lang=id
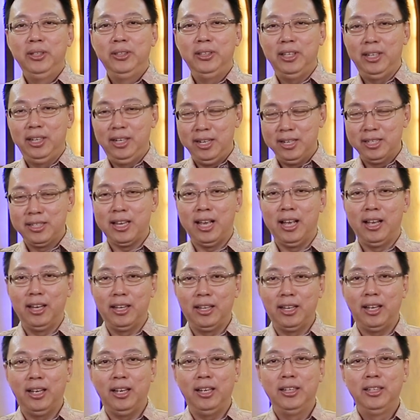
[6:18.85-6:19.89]
Tidak
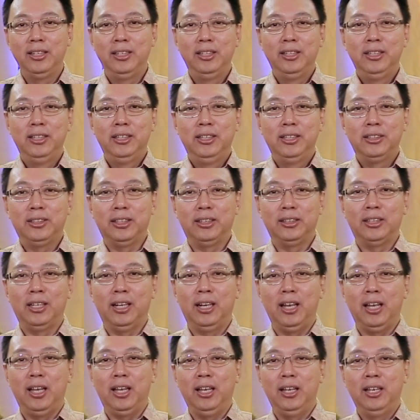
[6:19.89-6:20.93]
disangka,
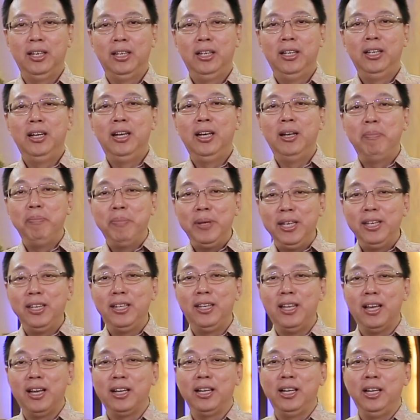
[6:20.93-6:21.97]
setelah
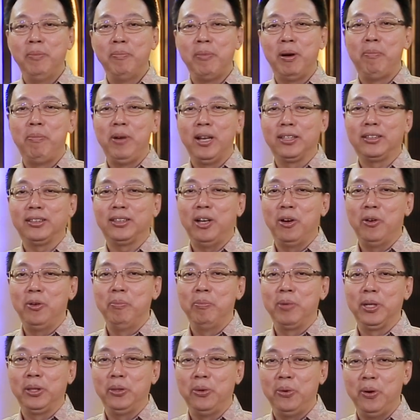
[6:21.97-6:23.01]
lebih dari 15
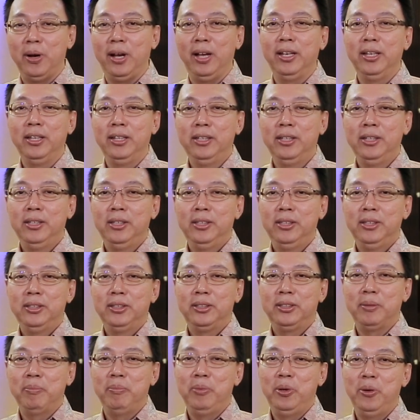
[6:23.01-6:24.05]
tahun berdoa.
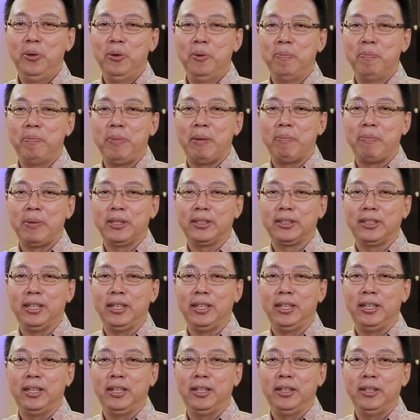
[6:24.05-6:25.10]
Sebelum papa
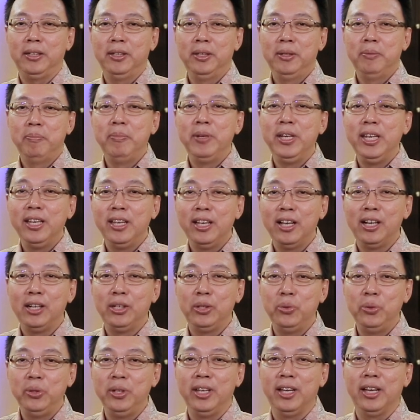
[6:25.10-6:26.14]
saya meninggal
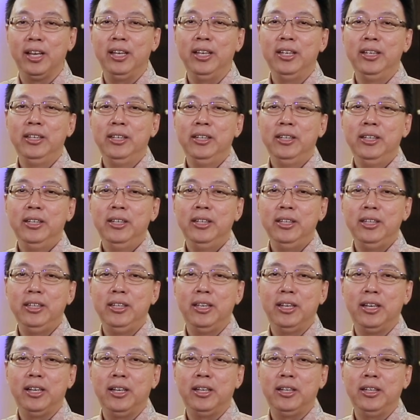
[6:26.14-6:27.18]
dunia,
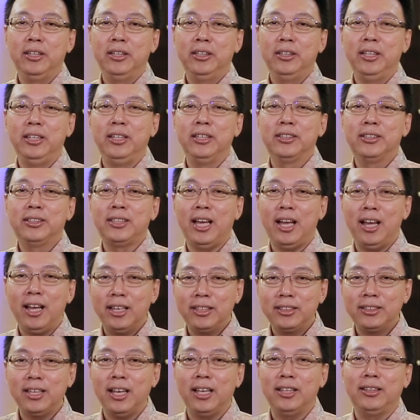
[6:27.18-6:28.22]
ia di
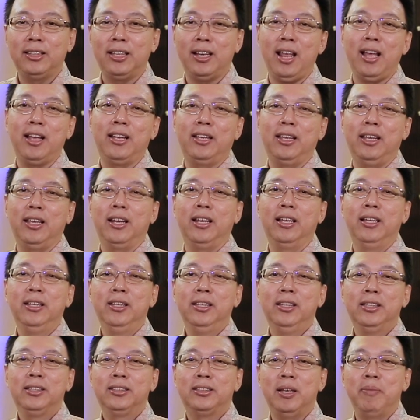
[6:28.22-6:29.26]
saat-saat terakhir
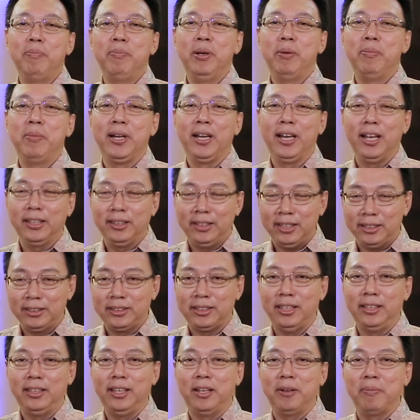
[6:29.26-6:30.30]
sambil
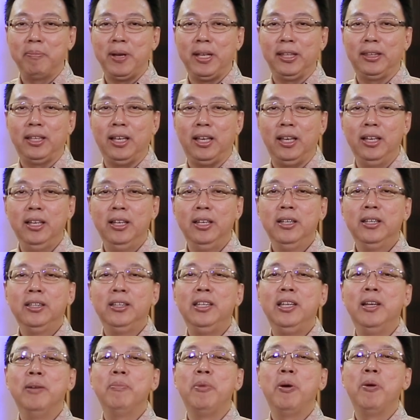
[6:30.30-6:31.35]
meneteskan air mata,
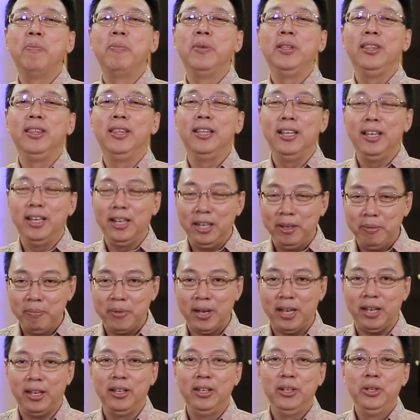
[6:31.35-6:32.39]
dia mau
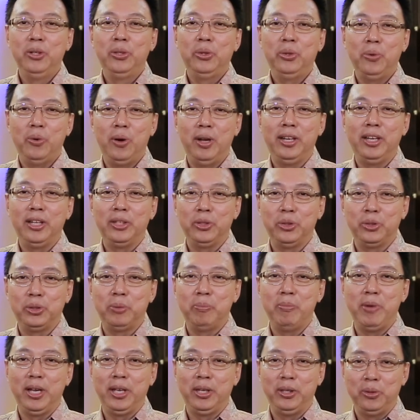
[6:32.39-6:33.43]
menerima Tuhan Yesus
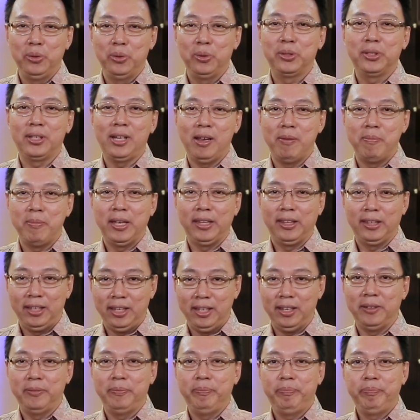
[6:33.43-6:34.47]
sebagai juru
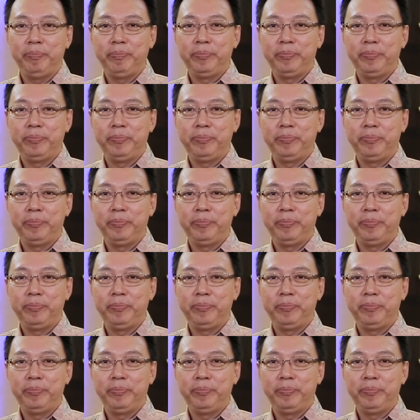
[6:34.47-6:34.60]
selamatnya.